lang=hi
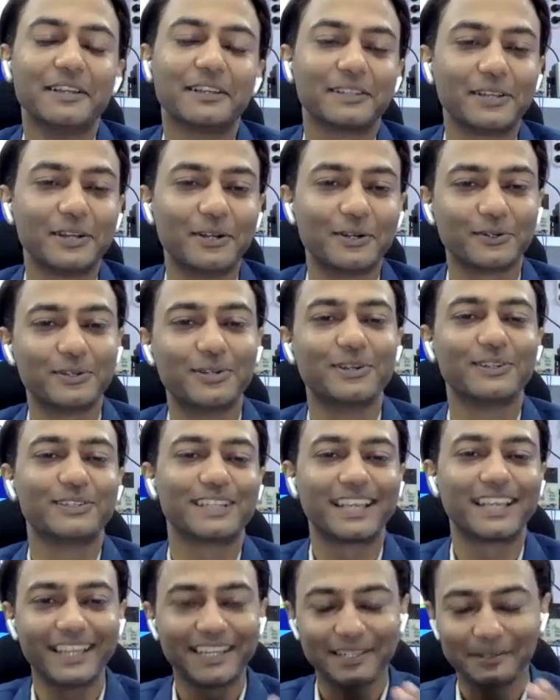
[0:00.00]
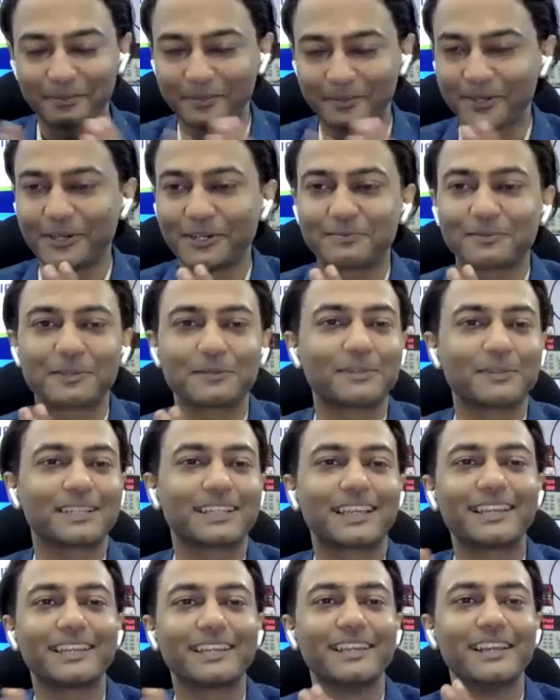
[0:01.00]
तो उसके लिए बहुत बहुत
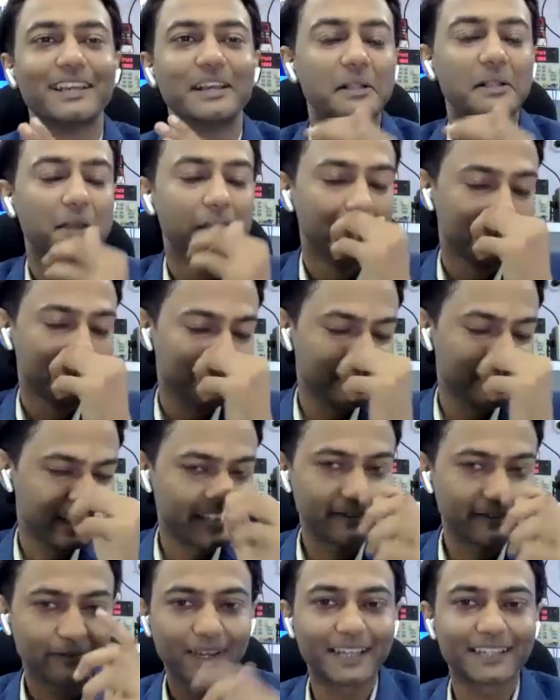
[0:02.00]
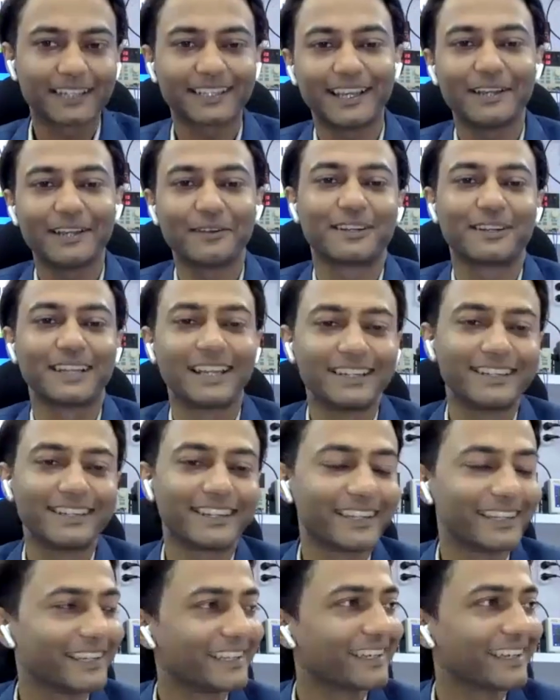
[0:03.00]
बधाई तो ये फायदा है ऑनलाइन
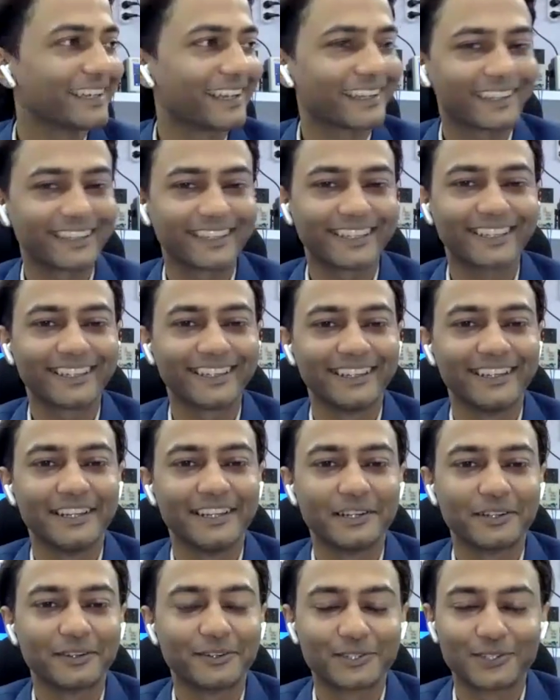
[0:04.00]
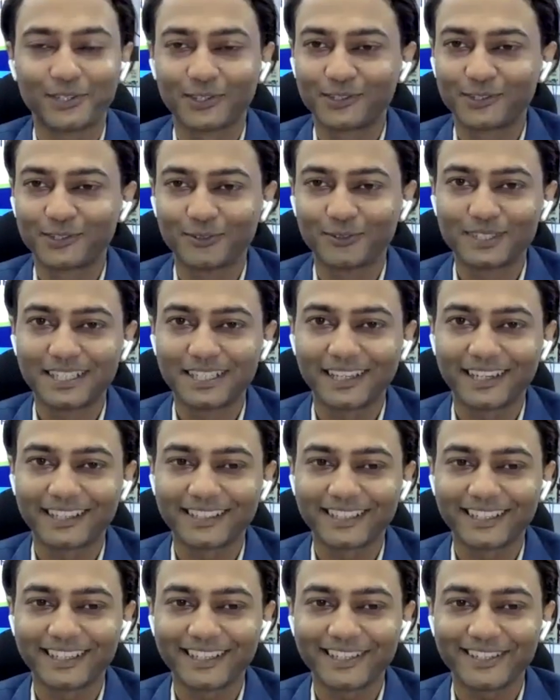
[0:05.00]
ट्रेनिंग का कि कुछ लोग टूल्स
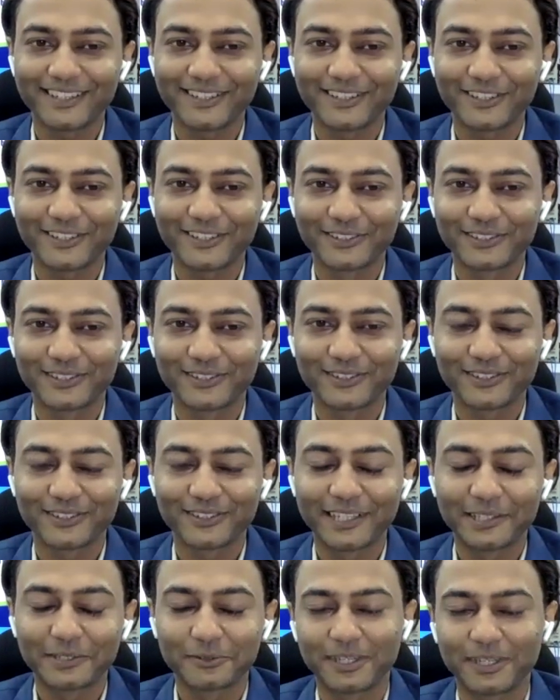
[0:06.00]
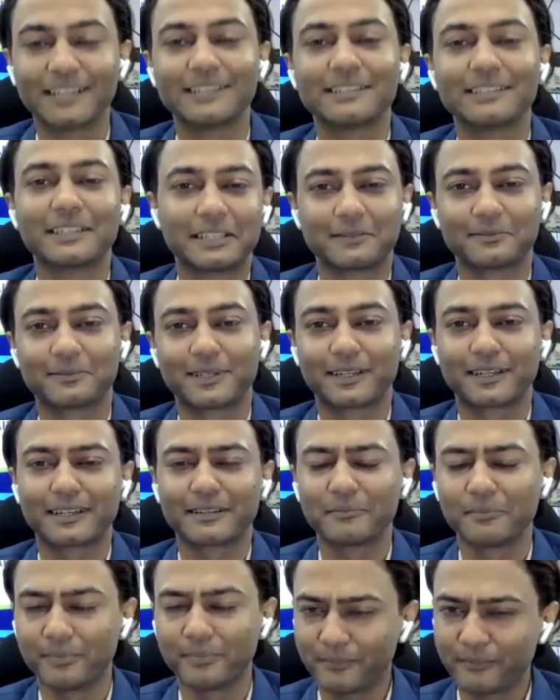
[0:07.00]
खरीद रहे हैं और कुछ लोग नई दुकान सेटअप कर
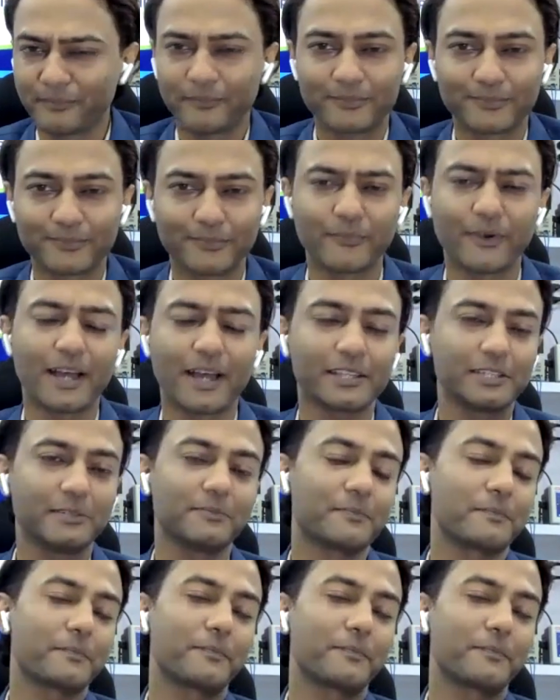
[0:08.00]
रहे हैं बाकी